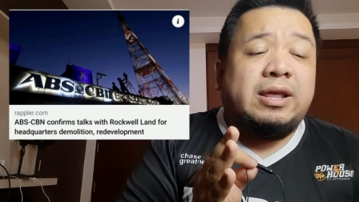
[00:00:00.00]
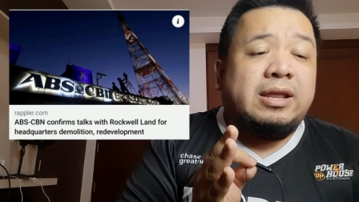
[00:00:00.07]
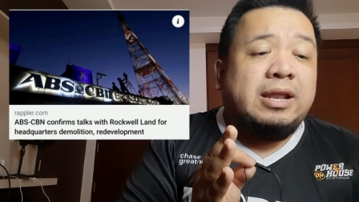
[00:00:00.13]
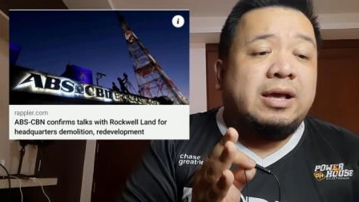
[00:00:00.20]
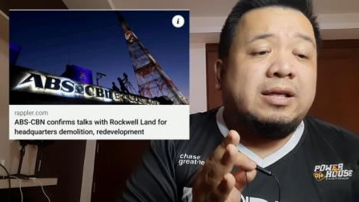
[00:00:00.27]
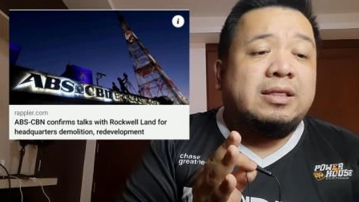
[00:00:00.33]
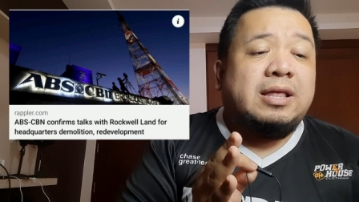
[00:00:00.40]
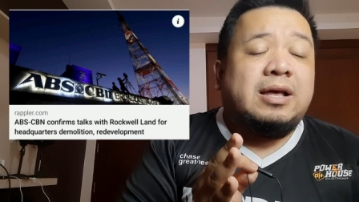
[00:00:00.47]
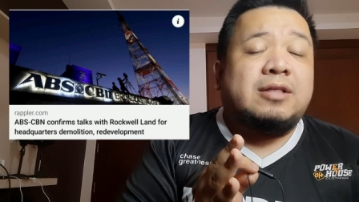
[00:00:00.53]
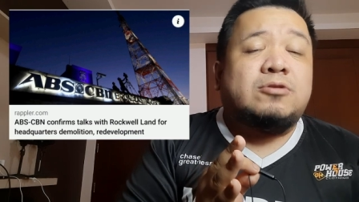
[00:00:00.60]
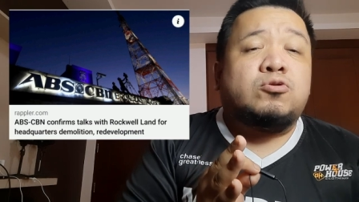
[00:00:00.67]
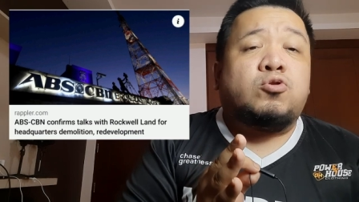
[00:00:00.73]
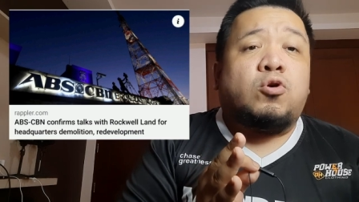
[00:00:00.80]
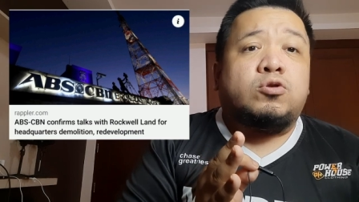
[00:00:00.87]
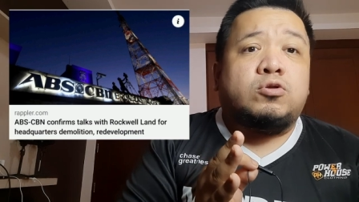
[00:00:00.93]
eh nag nag
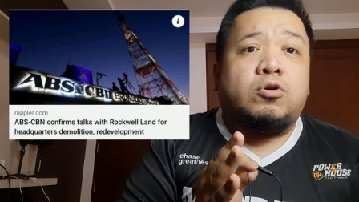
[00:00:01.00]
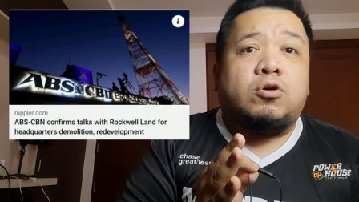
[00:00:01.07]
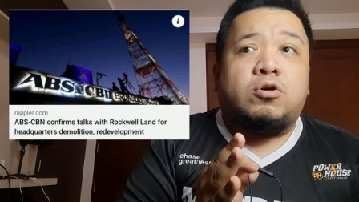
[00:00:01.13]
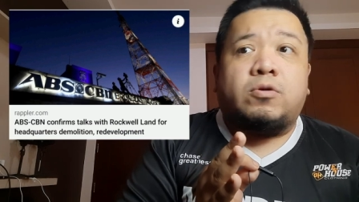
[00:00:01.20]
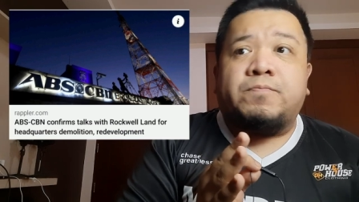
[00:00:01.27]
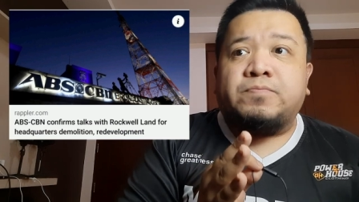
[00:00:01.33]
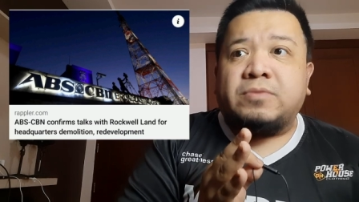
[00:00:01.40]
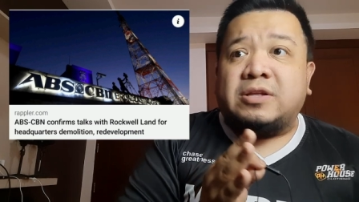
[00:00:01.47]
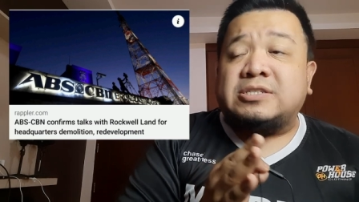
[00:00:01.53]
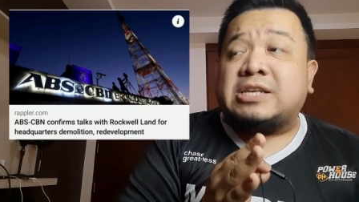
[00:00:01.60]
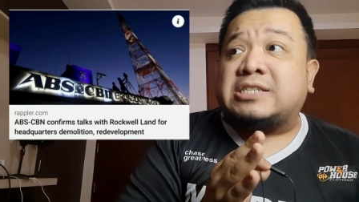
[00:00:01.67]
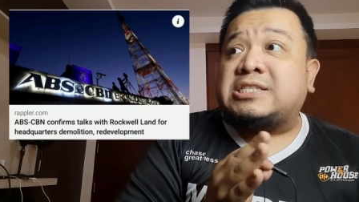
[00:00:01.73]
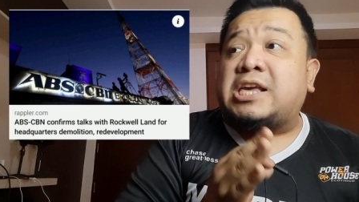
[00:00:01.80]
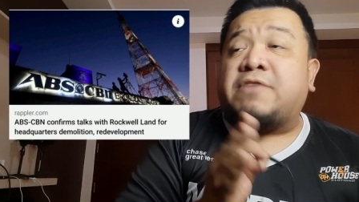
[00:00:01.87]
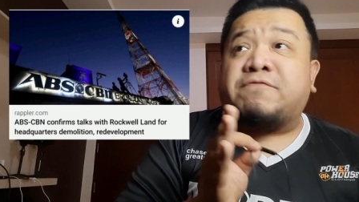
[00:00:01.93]
todo sa
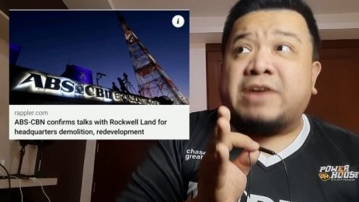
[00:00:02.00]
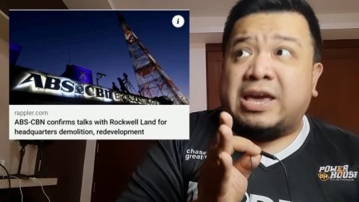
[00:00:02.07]
C5.